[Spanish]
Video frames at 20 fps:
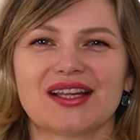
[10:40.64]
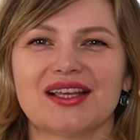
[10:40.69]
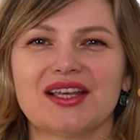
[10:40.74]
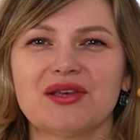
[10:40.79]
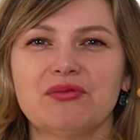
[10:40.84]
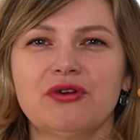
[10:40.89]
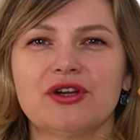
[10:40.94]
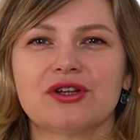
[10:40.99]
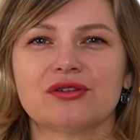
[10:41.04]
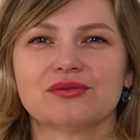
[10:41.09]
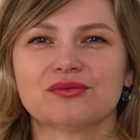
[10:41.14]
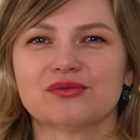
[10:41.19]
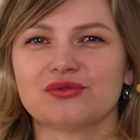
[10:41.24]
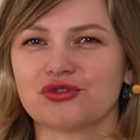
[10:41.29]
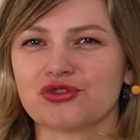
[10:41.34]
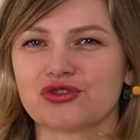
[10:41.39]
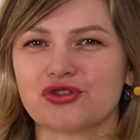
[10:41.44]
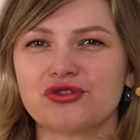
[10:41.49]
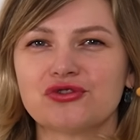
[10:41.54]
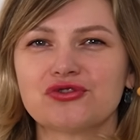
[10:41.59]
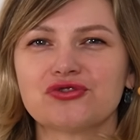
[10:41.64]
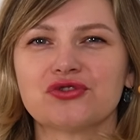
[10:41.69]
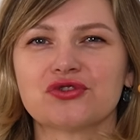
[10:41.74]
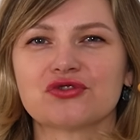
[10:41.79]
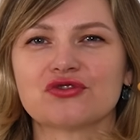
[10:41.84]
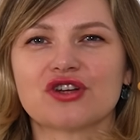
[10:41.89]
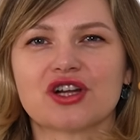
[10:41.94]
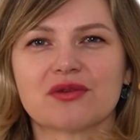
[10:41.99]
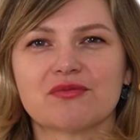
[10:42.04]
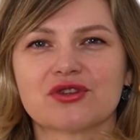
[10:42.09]
Y bueno, nosotros nos
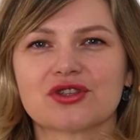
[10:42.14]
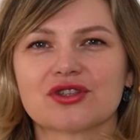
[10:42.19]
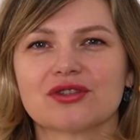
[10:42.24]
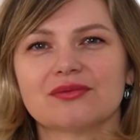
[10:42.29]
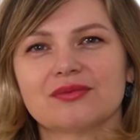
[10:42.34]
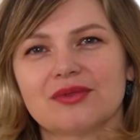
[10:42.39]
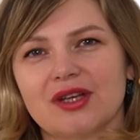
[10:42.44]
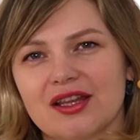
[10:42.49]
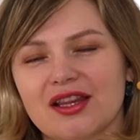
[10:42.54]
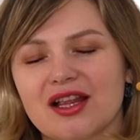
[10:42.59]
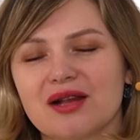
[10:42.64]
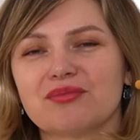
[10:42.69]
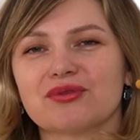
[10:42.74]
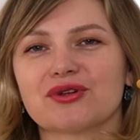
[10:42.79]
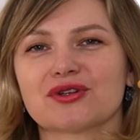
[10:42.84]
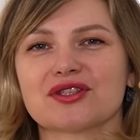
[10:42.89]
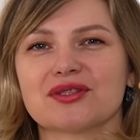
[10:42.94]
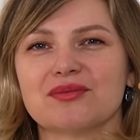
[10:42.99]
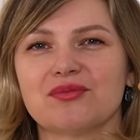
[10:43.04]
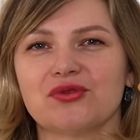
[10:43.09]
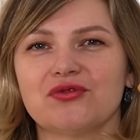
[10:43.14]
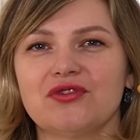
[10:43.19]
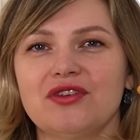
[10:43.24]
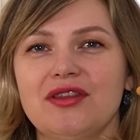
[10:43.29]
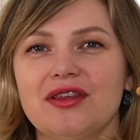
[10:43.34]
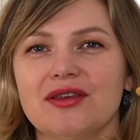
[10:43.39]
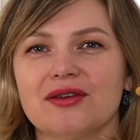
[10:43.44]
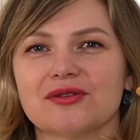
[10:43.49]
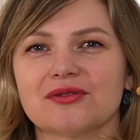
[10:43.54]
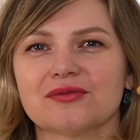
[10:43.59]
veremos en el próximo
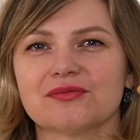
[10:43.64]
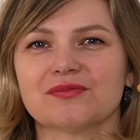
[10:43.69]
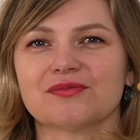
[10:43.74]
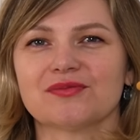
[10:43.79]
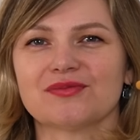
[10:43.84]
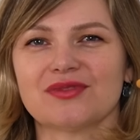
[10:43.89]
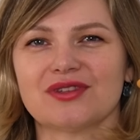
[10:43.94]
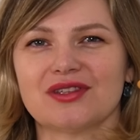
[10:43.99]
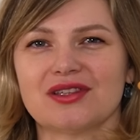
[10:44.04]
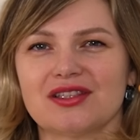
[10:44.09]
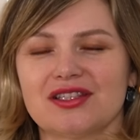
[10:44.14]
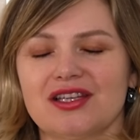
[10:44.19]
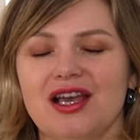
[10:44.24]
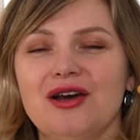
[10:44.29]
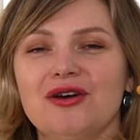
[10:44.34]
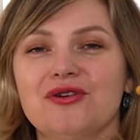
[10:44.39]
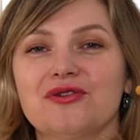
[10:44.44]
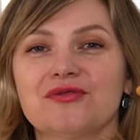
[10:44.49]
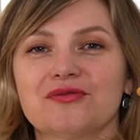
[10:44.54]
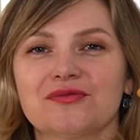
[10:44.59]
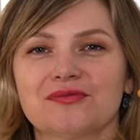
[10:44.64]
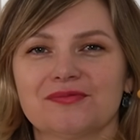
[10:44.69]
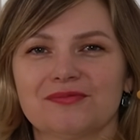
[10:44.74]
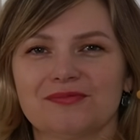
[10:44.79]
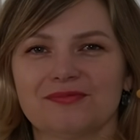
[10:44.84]
vídeo. Chao.